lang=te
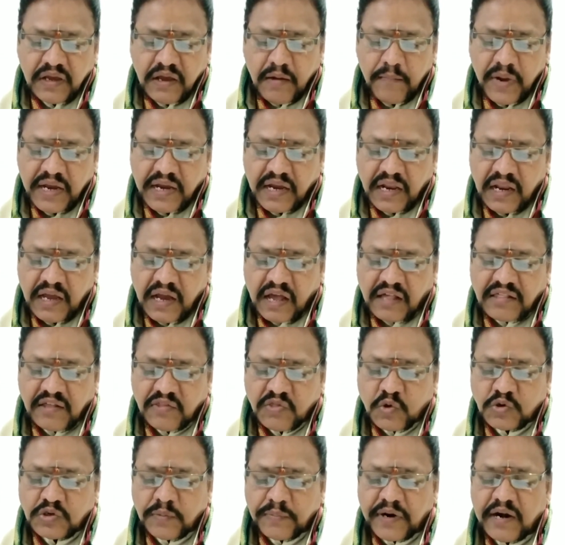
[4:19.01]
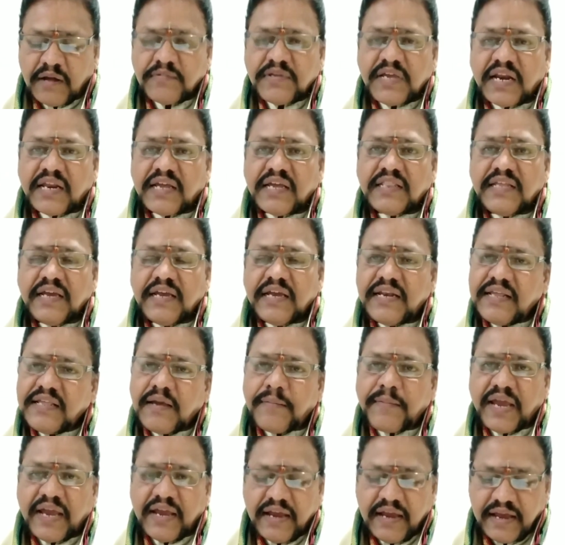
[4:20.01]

మిక్కిలిగా సంతోషపడడం జరిగింది నిజమే